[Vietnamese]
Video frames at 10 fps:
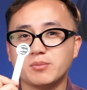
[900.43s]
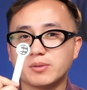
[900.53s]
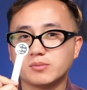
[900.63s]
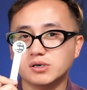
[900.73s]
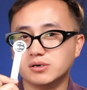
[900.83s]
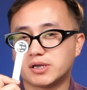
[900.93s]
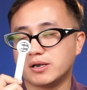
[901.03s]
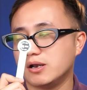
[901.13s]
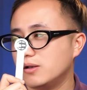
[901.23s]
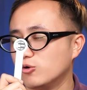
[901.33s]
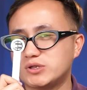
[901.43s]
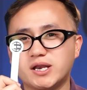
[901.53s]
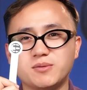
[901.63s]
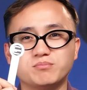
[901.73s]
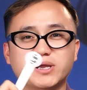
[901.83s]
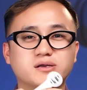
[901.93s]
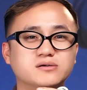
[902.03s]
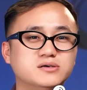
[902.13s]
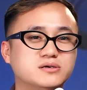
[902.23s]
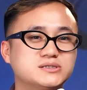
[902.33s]
khi mình ngửi cái đầu tiên ấy
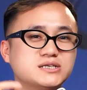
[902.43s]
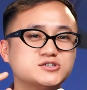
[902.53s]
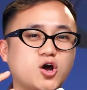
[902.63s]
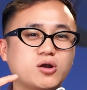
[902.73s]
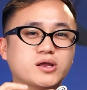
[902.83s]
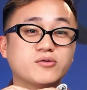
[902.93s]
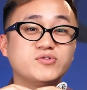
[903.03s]
mình ngửi được rất rõ cái